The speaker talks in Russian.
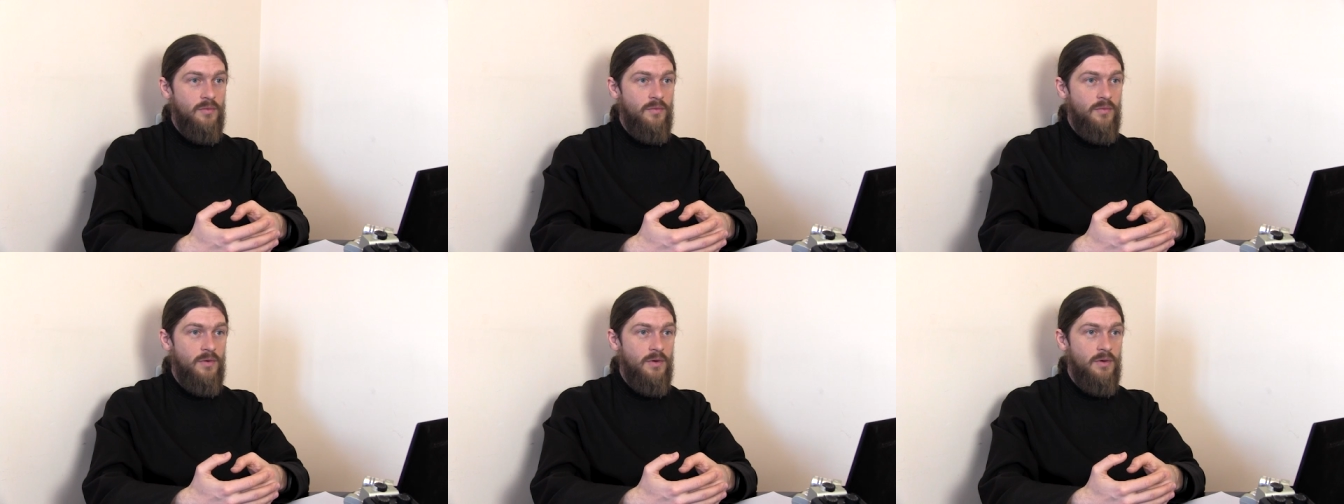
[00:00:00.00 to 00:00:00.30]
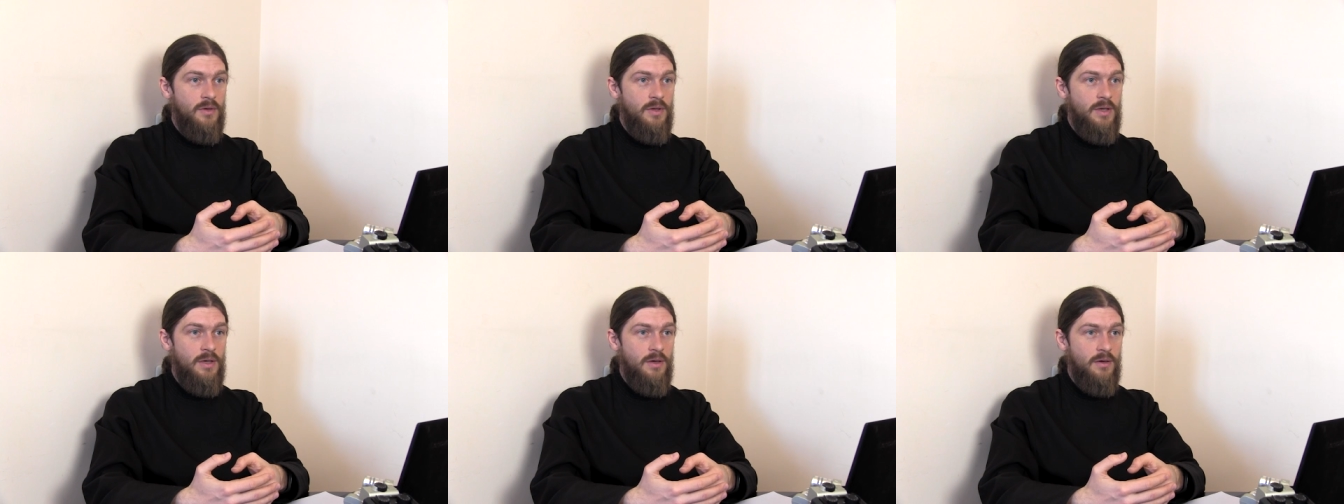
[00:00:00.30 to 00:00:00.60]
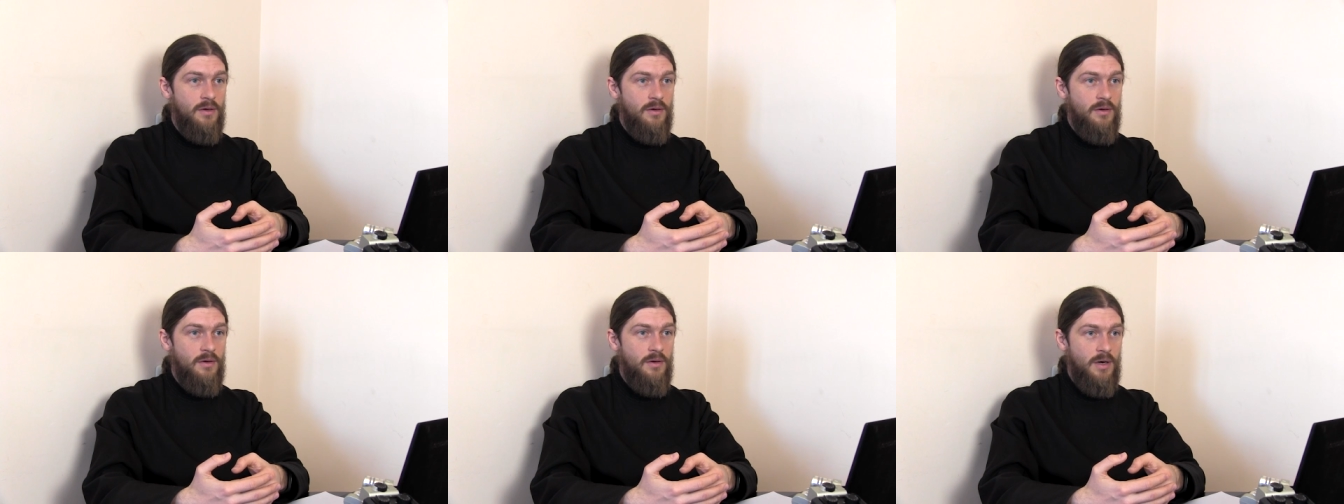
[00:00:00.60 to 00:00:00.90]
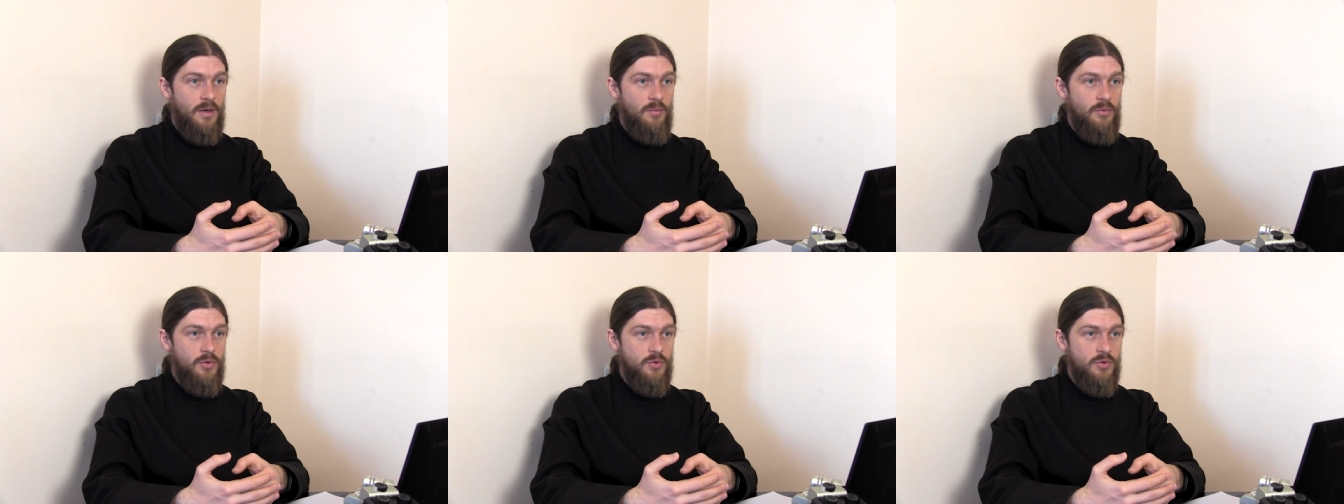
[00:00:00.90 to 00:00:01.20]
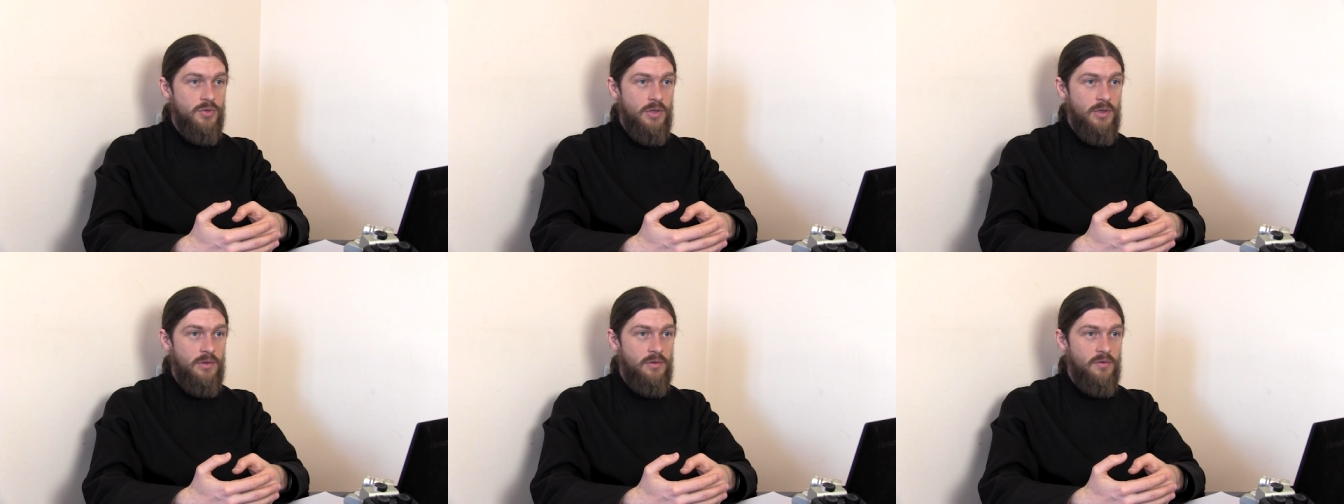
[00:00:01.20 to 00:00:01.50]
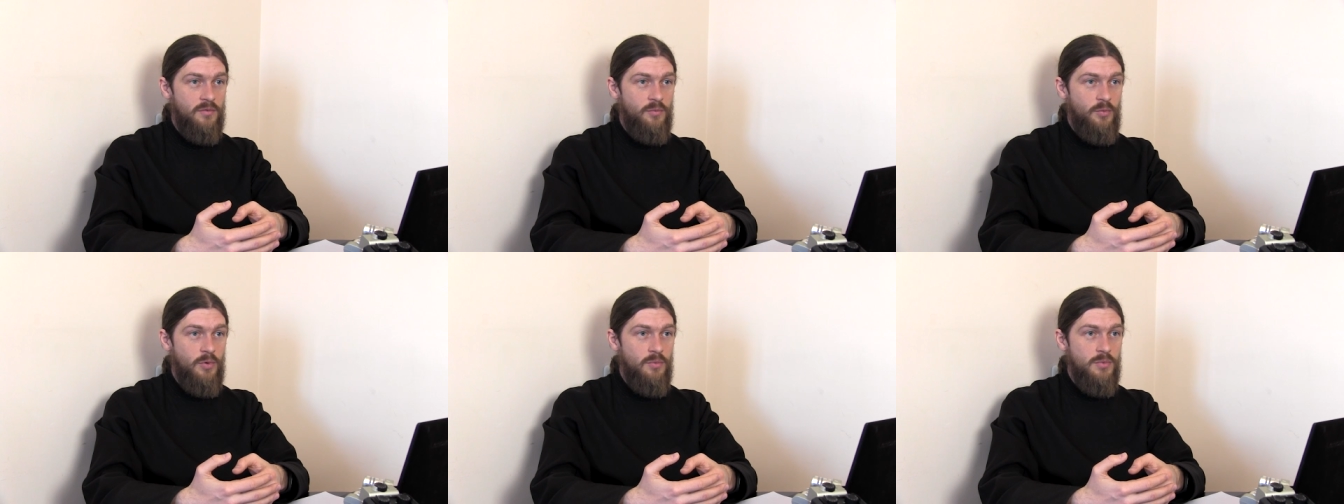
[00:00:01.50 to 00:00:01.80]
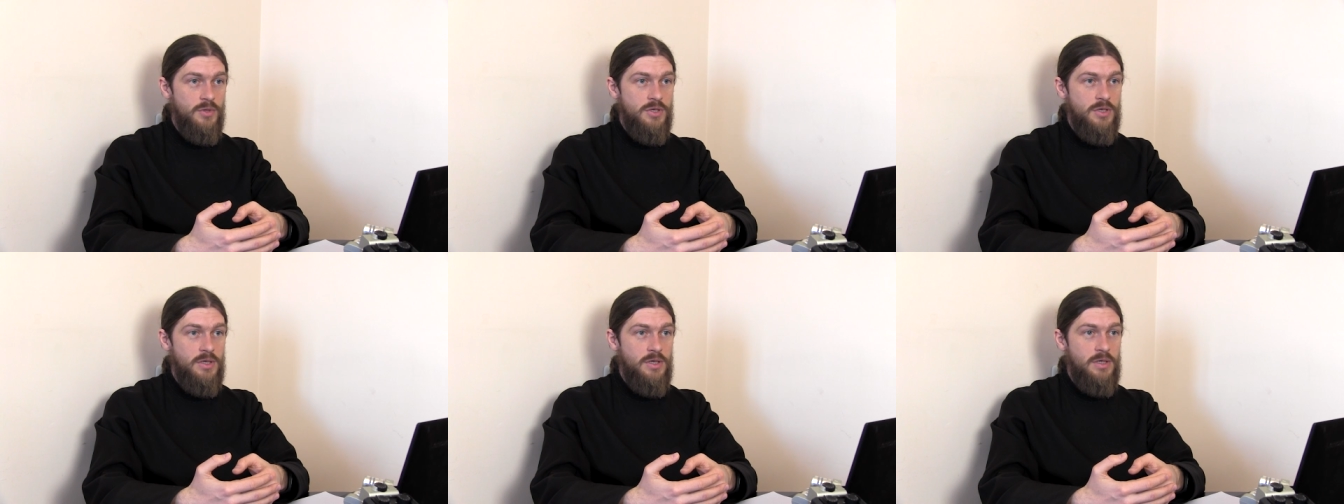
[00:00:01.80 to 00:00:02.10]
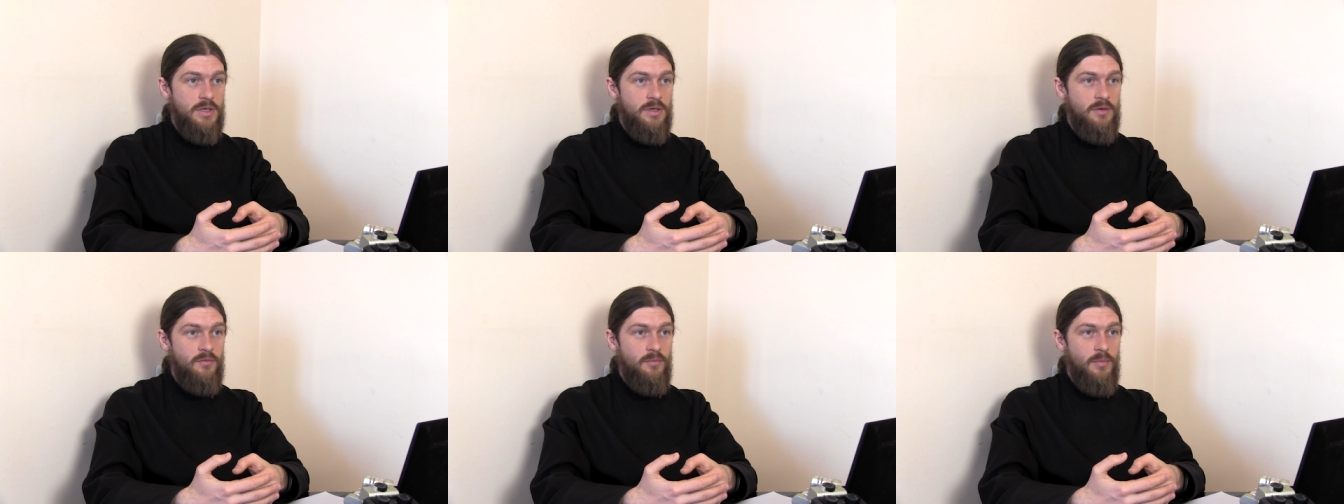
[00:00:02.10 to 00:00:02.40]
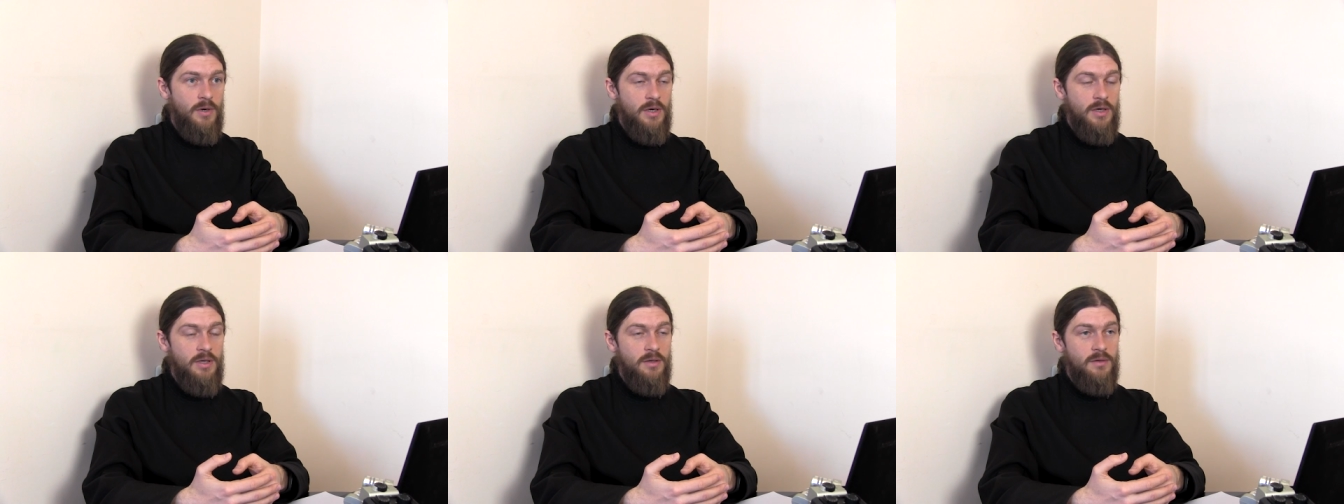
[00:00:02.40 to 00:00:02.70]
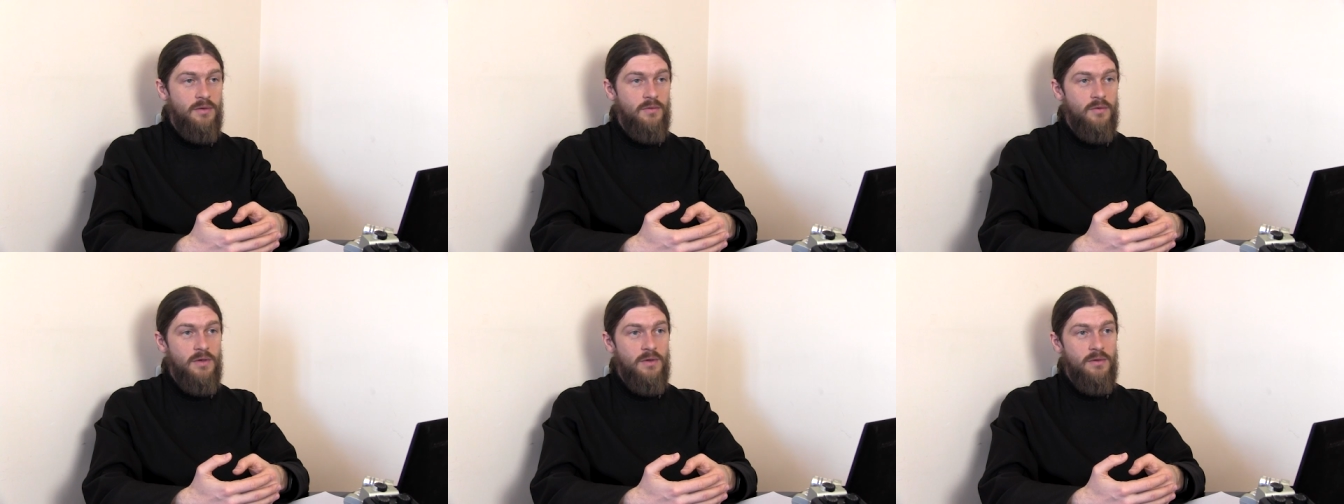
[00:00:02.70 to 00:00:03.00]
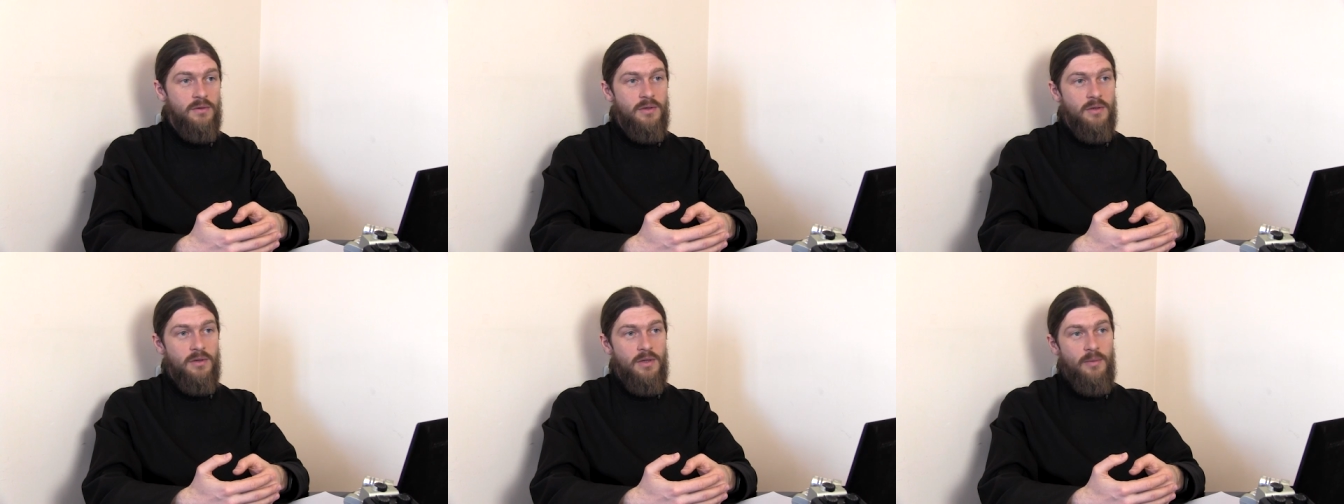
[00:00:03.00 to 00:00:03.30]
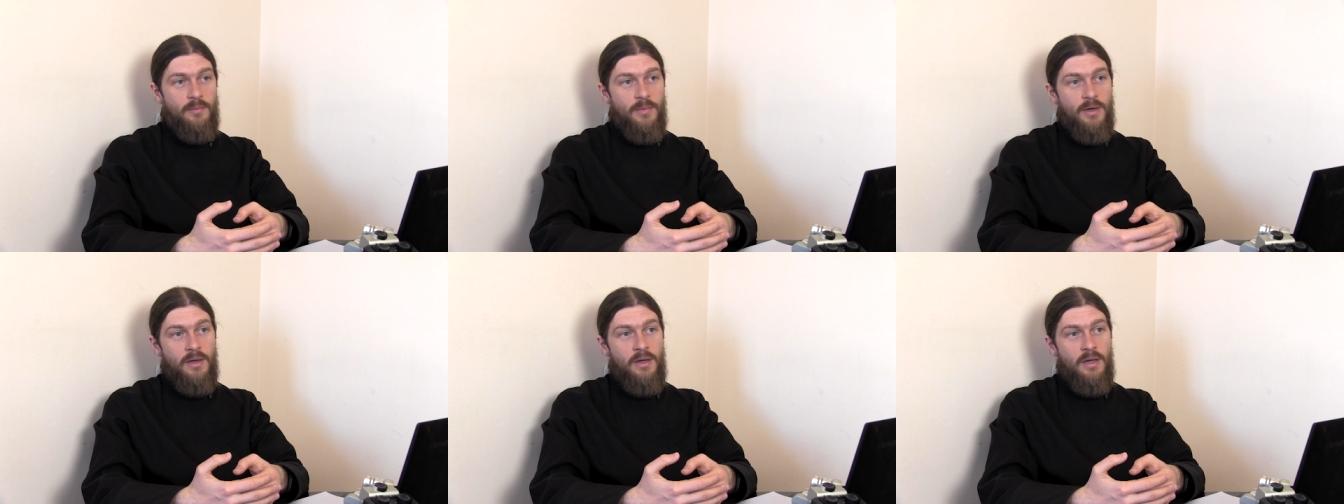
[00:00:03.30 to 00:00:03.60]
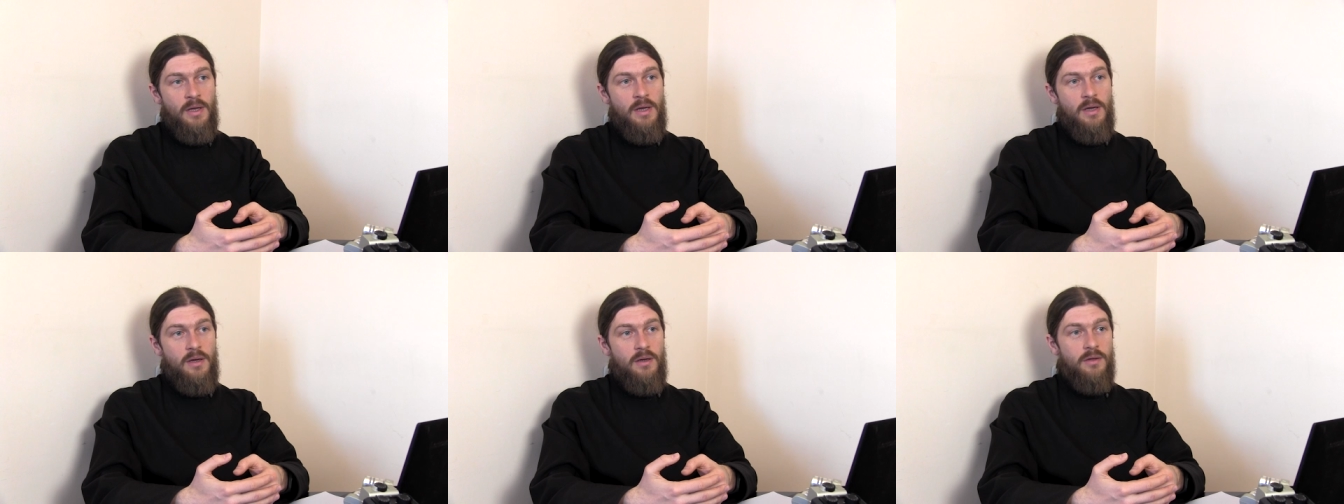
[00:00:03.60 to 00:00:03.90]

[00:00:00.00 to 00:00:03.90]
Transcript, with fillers: вне храма нуждаются в помощи, идти в больницы, в детские дома,